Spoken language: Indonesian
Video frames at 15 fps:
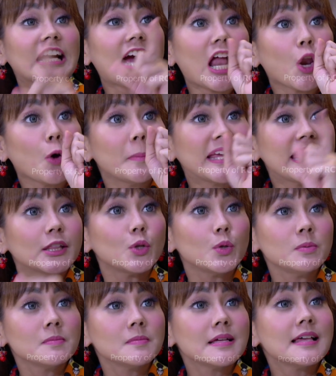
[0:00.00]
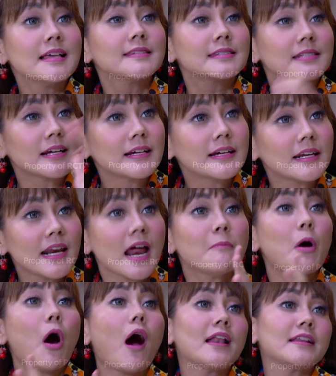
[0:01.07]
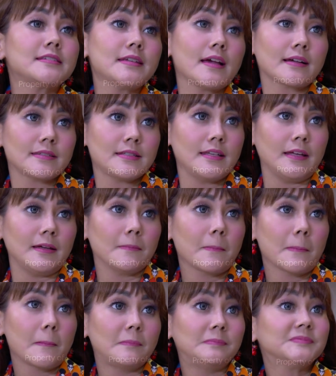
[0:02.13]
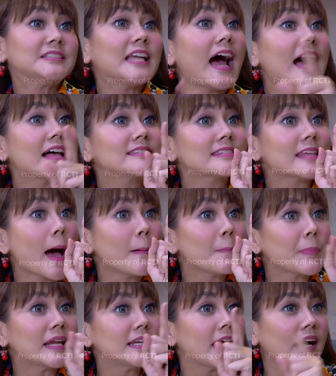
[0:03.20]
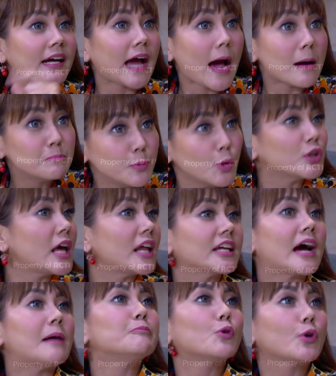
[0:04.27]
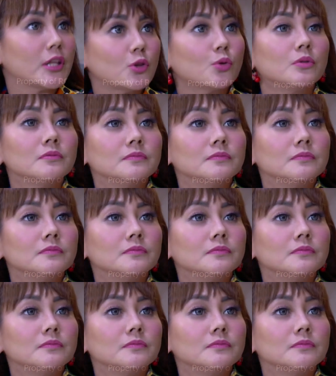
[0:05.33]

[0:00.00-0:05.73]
Kalau begitu, segera bawa Alicia ke sini. Jangan sampai dia kabur dari kampung itu.